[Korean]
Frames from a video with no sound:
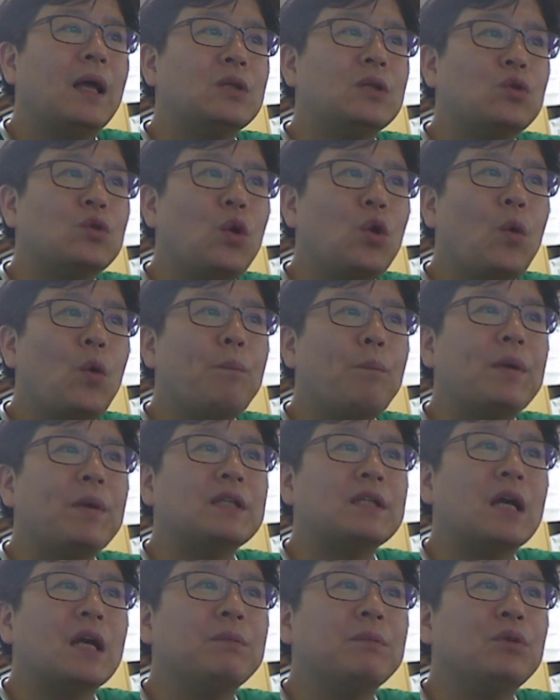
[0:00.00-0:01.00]
초음파
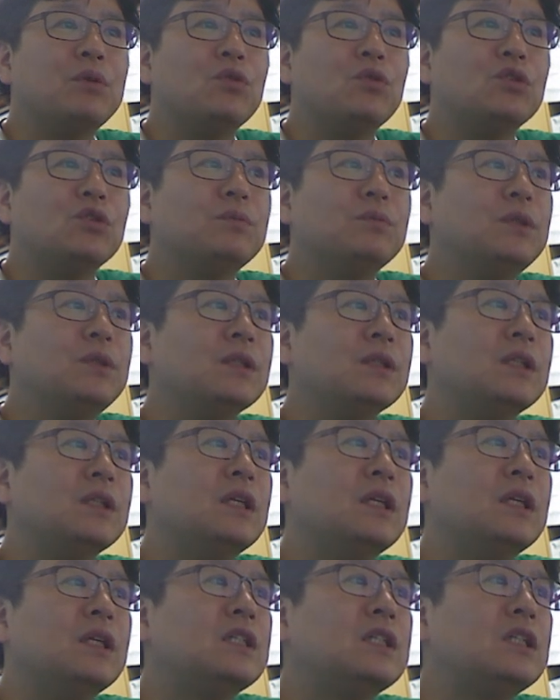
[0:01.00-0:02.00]
장비 요금은
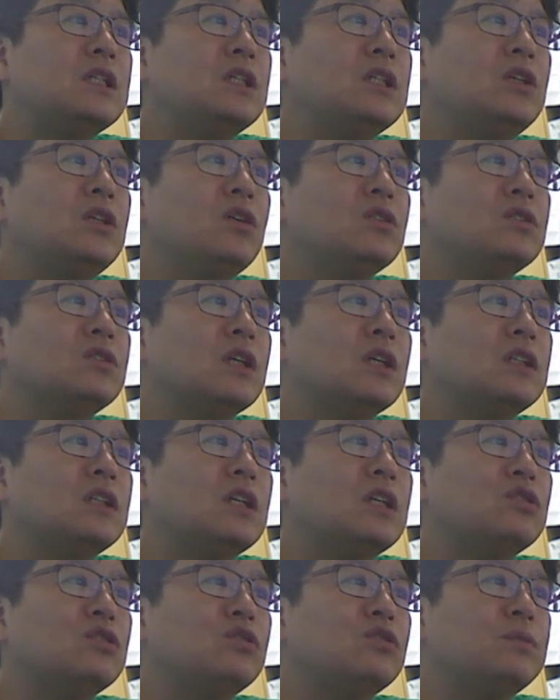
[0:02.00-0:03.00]

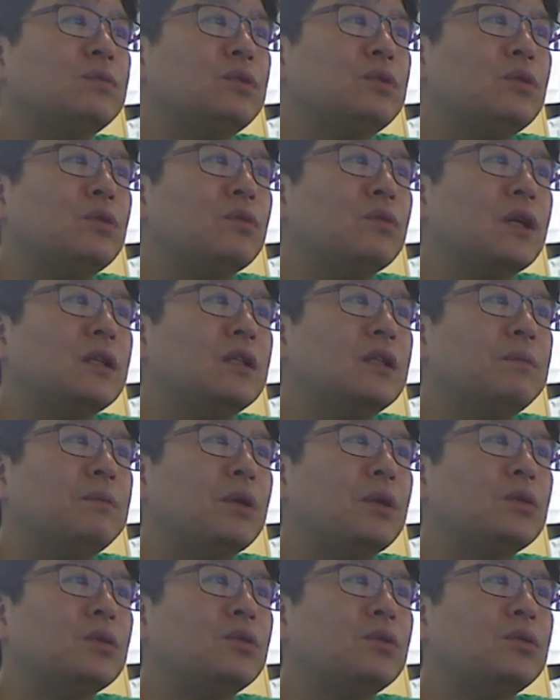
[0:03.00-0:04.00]
신경차단술 비용과는
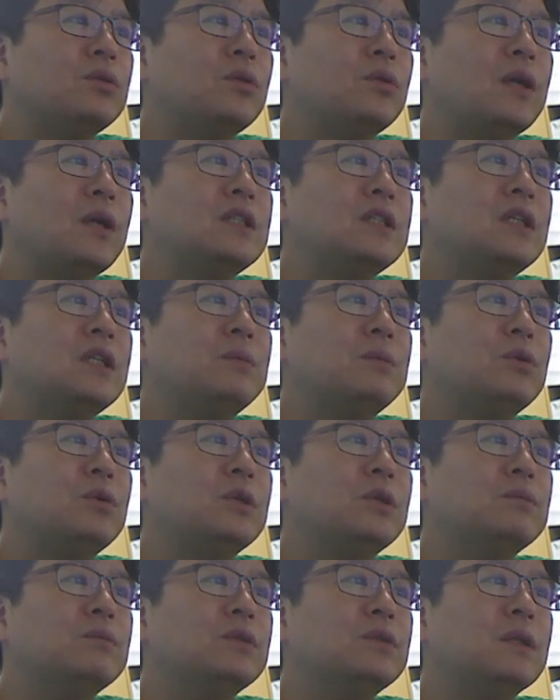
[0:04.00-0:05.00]
별도로 환자
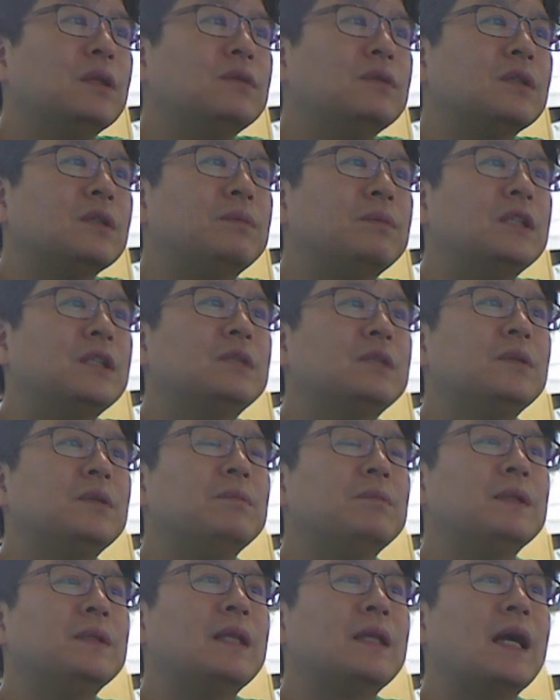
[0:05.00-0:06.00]
본인 부담, 즉
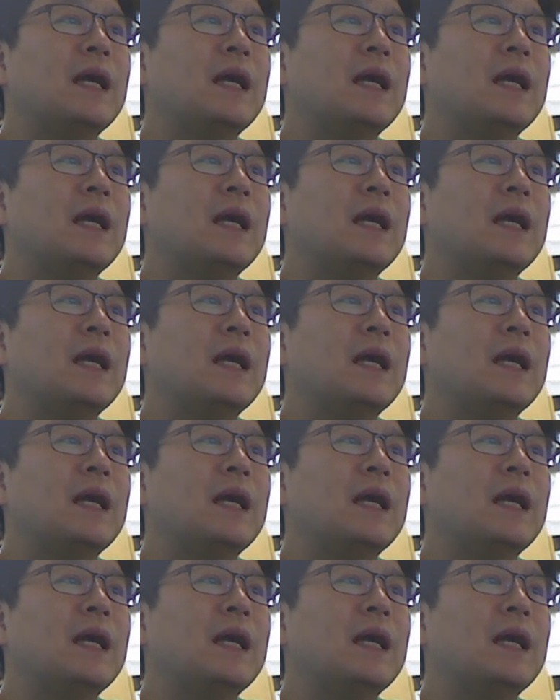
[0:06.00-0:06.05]
비급여입니다.